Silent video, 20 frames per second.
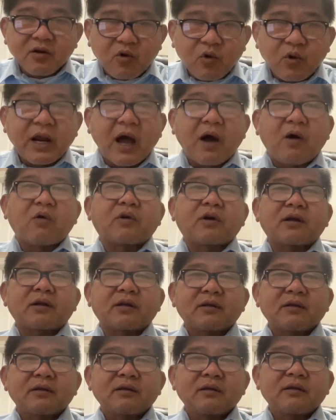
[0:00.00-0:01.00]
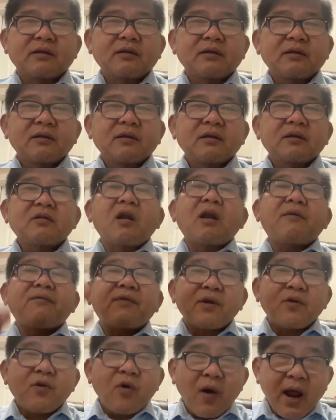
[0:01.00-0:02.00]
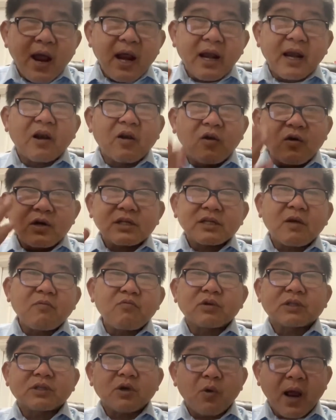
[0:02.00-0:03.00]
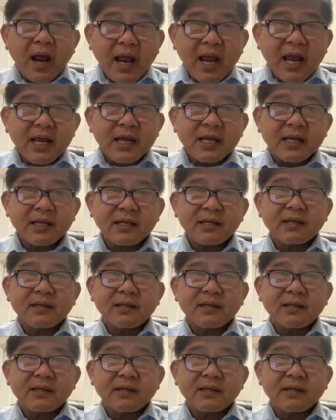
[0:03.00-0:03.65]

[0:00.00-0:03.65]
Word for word: đứng cúi đầu thôi đó là văn hóa là lối sống của châu Á